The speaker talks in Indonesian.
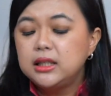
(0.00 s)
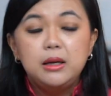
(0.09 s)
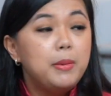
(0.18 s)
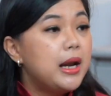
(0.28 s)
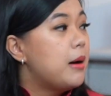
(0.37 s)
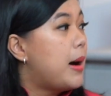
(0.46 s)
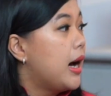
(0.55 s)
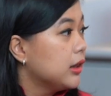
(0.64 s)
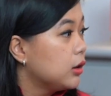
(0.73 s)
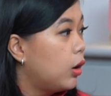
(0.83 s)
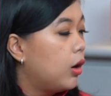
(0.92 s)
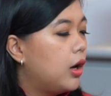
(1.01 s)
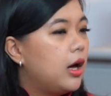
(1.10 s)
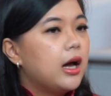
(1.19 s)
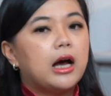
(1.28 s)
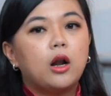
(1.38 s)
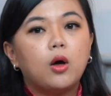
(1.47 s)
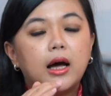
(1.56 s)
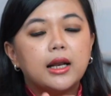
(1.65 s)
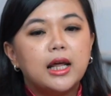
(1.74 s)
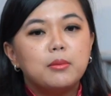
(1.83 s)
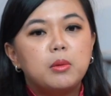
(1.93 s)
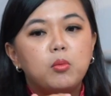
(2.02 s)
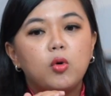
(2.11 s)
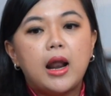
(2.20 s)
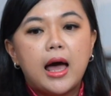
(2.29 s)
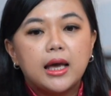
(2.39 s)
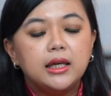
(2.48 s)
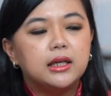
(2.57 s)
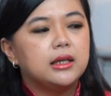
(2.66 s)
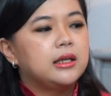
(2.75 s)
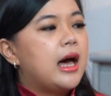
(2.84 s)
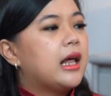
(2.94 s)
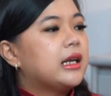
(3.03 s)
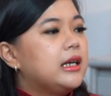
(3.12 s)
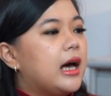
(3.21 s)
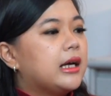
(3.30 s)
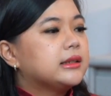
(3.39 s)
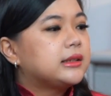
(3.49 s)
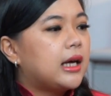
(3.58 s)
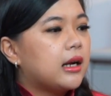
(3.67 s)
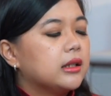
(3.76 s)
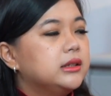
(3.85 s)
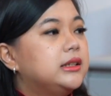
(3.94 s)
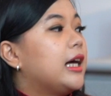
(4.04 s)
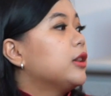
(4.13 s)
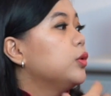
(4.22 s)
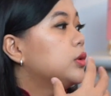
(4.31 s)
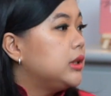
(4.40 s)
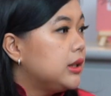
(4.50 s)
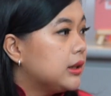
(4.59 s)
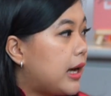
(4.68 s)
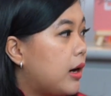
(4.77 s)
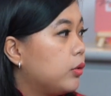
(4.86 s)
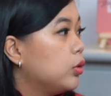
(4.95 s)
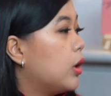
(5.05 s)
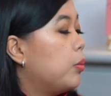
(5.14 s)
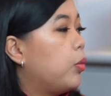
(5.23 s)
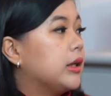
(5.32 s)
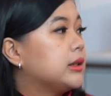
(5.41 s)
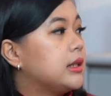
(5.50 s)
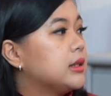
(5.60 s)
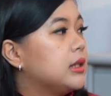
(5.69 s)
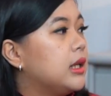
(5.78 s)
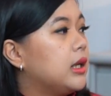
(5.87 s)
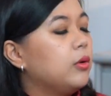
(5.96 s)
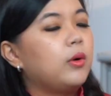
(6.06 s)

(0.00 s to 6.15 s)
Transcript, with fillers: Jadi beda banget loh kalau kalian memulai dari dasar jatuh cinta untuk kepuasan sendiri.